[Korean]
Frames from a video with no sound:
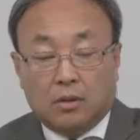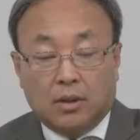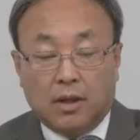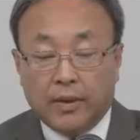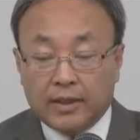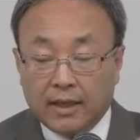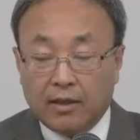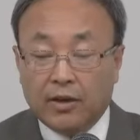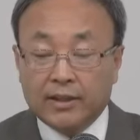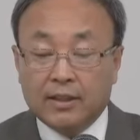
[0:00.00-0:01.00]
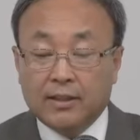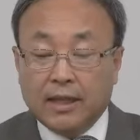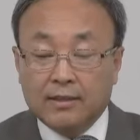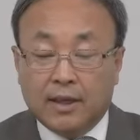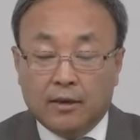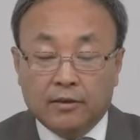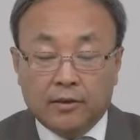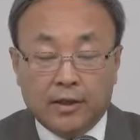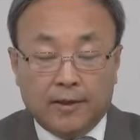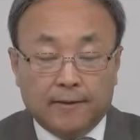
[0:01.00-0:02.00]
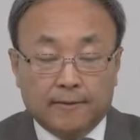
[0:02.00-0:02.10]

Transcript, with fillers: 그 다음에 제너레이션이 탄생하는 건데